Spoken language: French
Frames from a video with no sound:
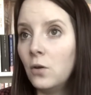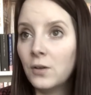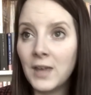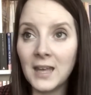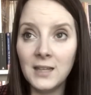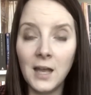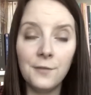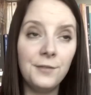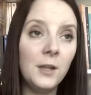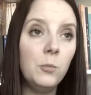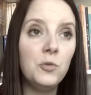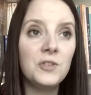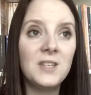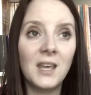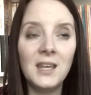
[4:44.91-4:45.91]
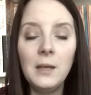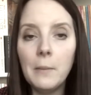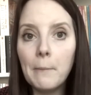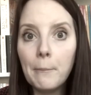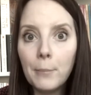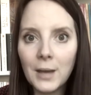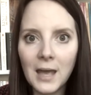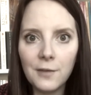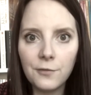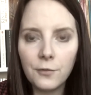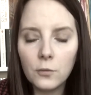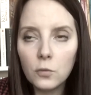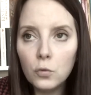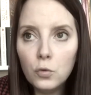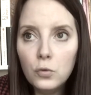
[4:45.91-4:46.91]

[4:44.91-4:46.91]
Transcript: regardez un film, une série, bref,